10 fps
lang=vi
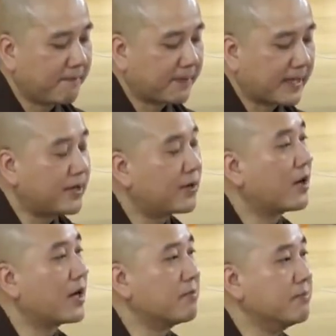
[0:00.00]
Cái đó
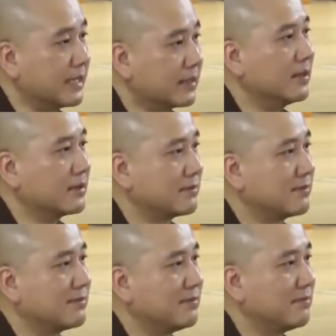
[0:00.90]
gọi là biện lực.
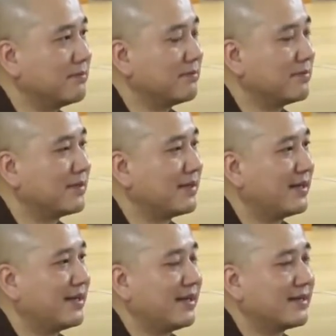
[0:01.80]

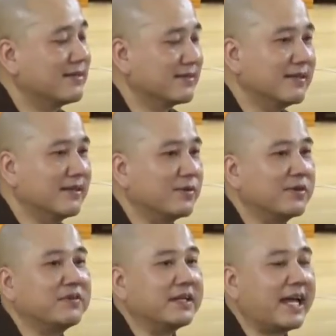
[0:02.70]
Thường thường
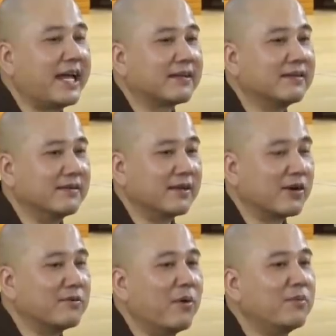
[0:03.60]
quý vị nghe thường là
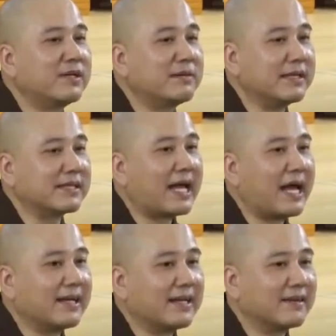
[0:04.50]
có bốn cái biện
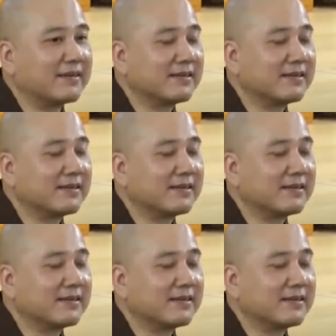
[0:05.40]
tài nè.